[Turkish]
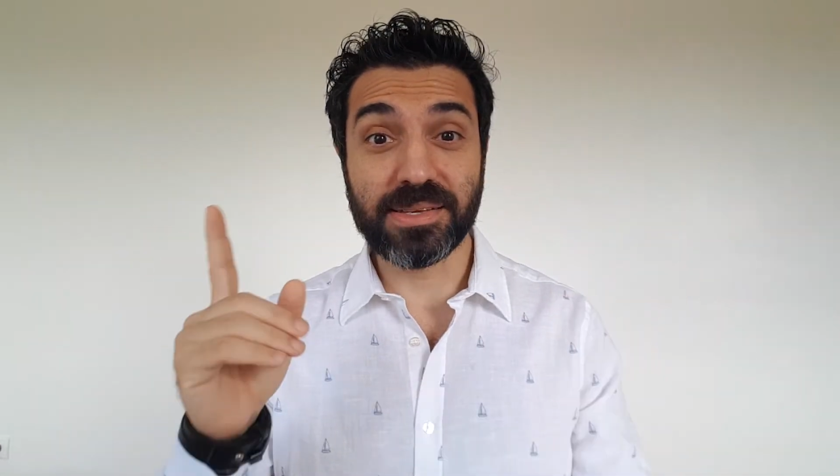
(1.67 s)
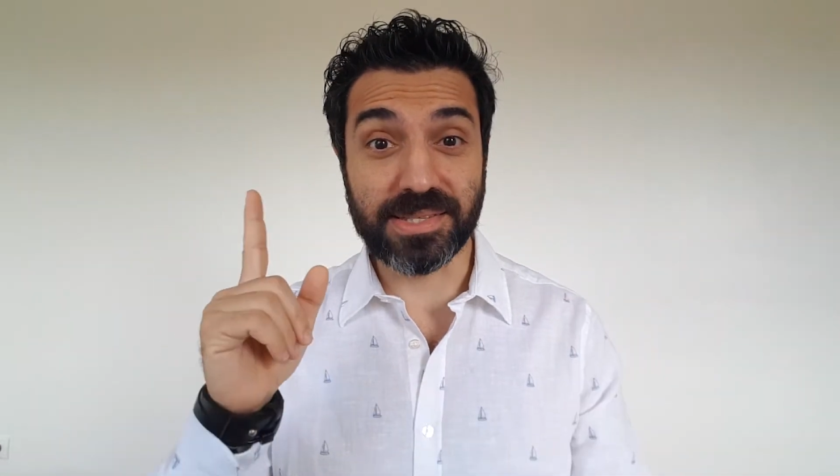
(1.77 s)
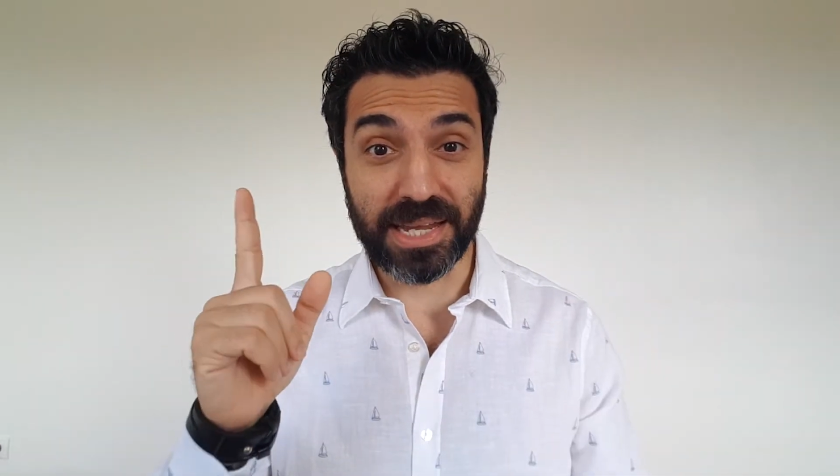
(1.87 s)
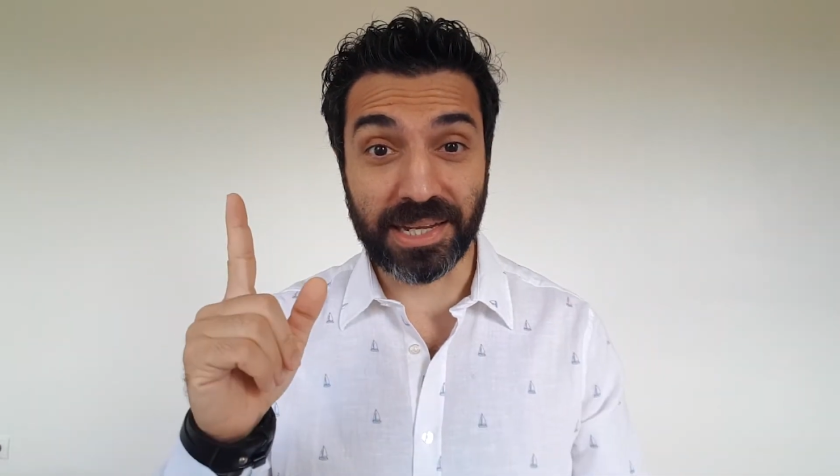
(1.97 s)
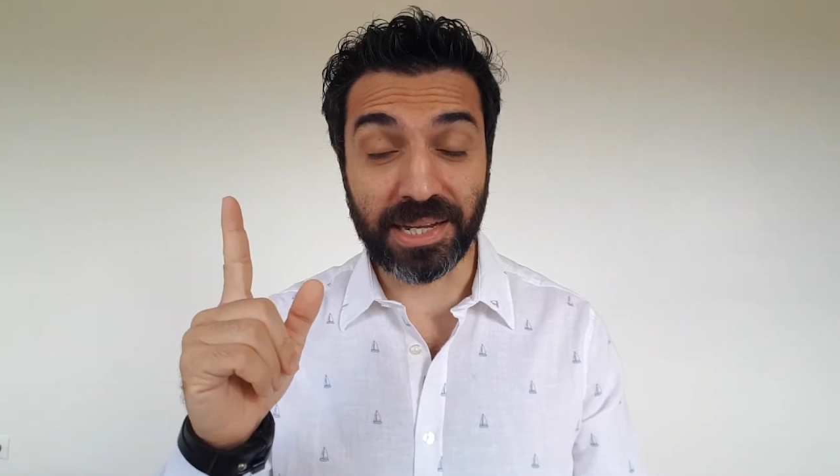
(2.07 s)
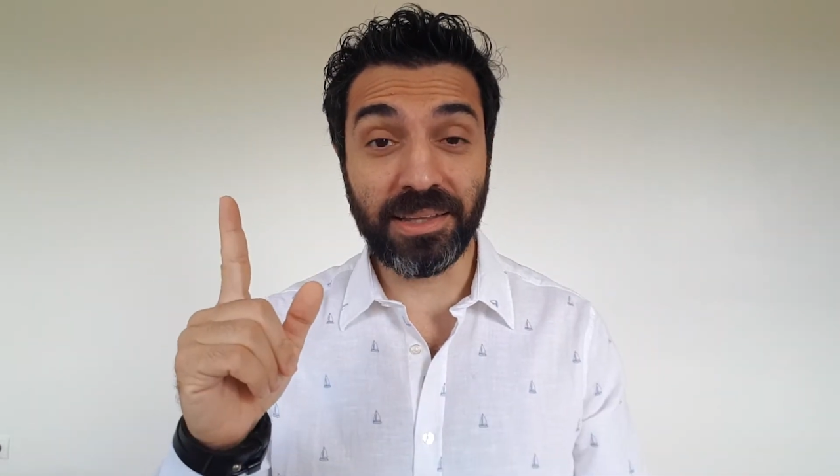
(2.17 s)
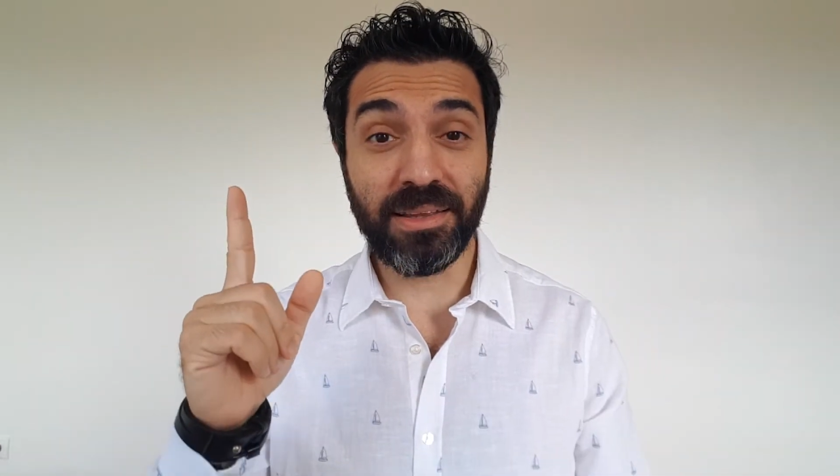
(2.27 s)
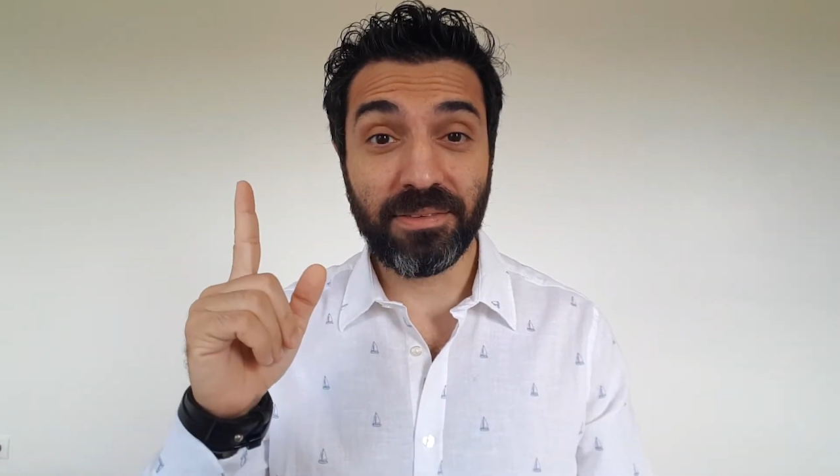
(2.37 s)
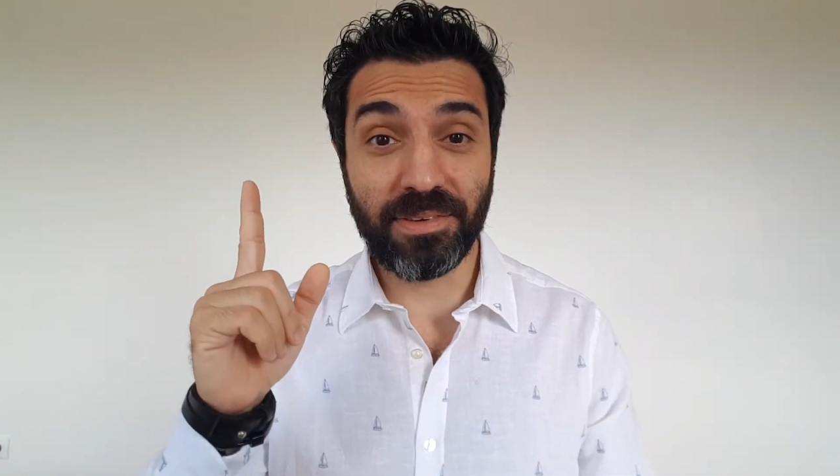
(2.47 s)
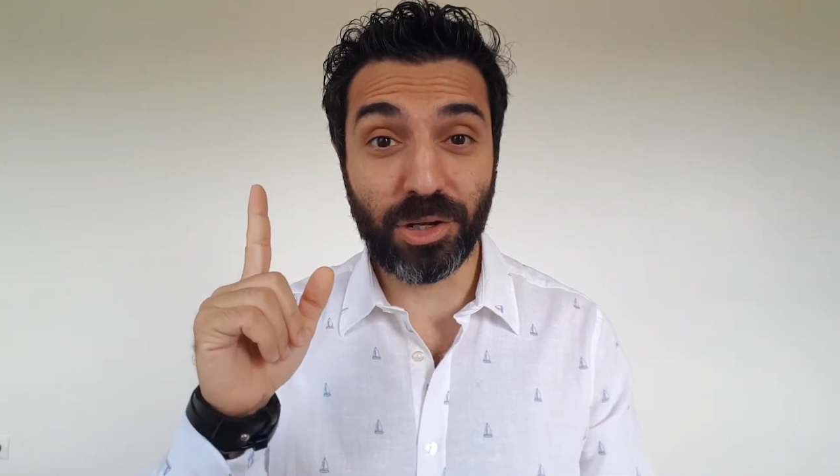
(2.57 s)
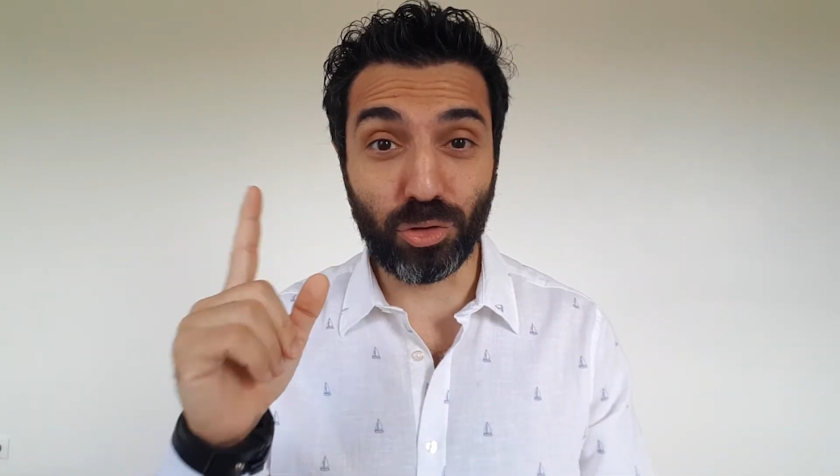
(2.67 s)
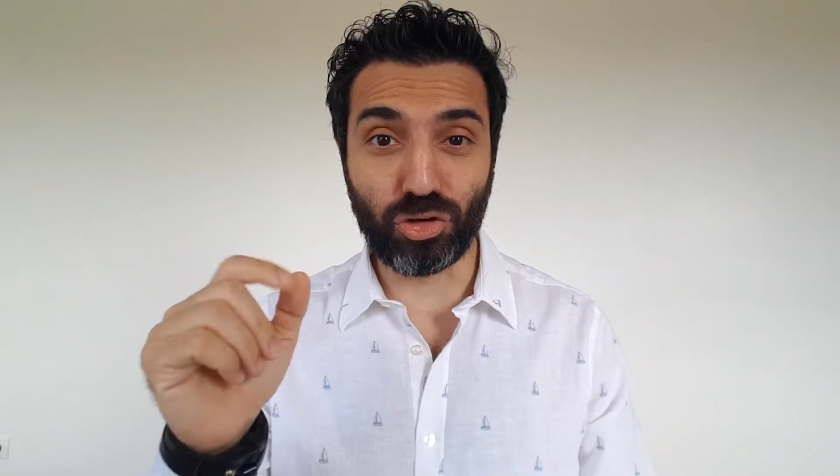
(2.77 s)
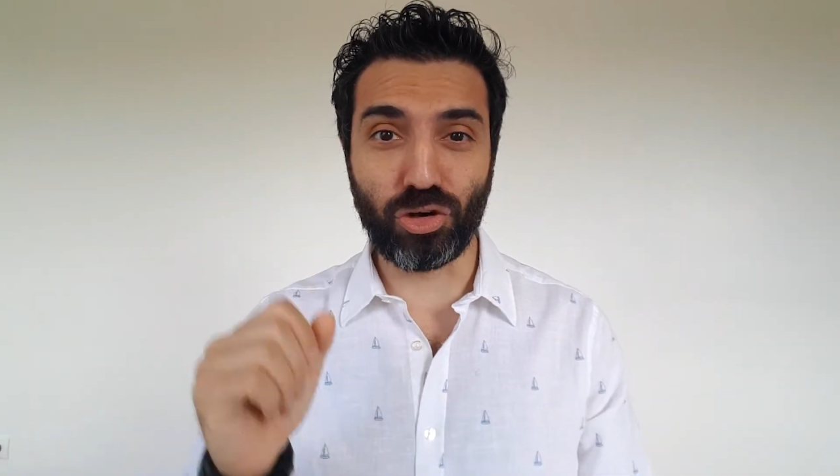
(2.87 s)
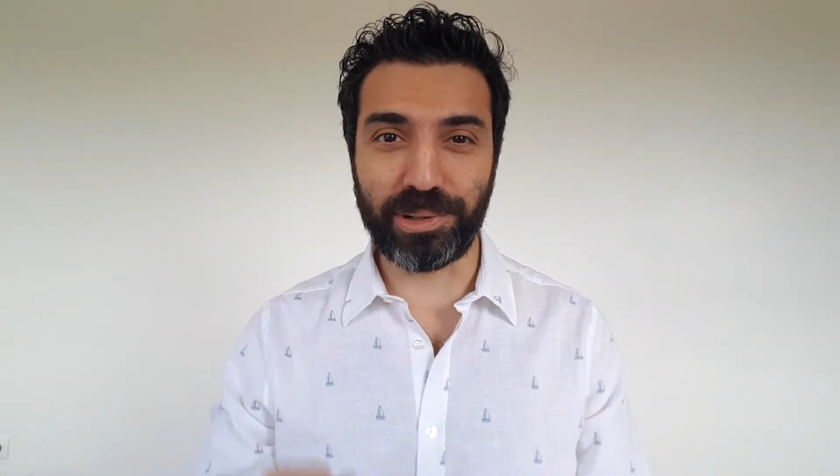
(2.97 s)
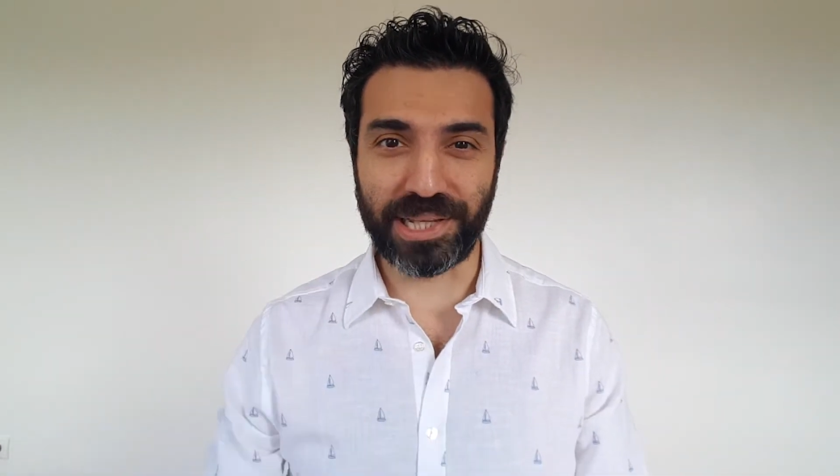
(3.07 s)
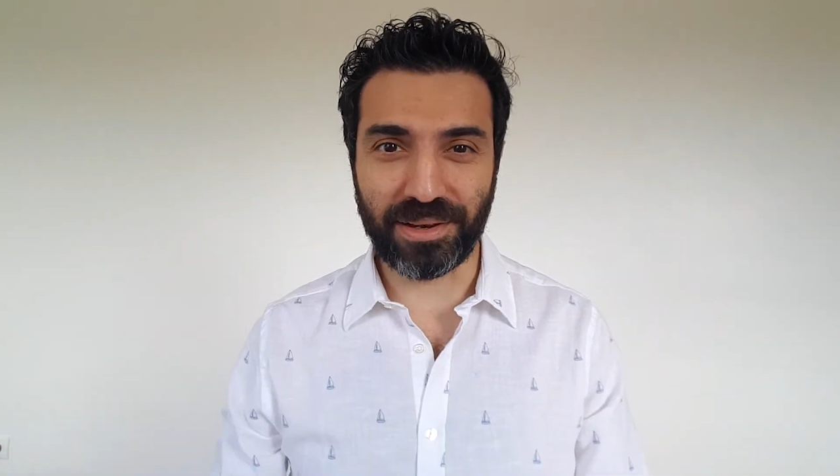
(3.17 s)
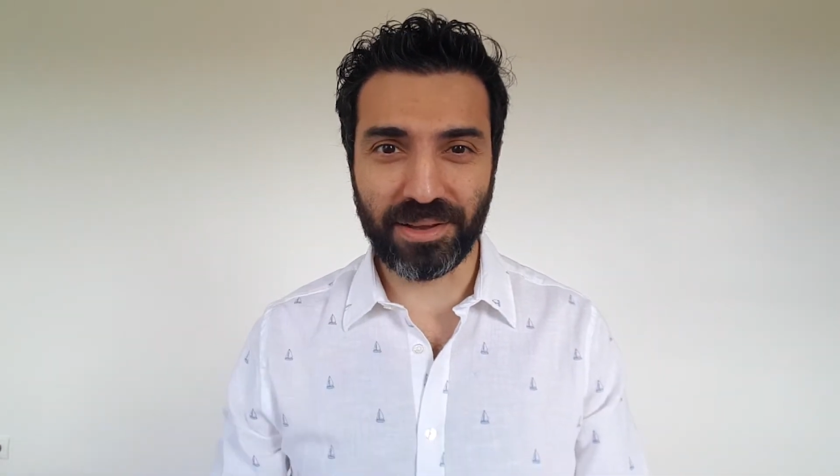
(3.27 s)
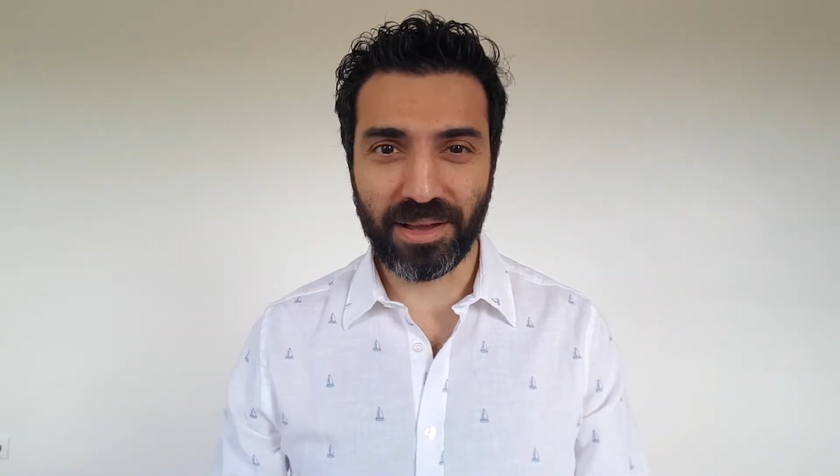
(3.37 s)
Zengin ve güçlü bir dil.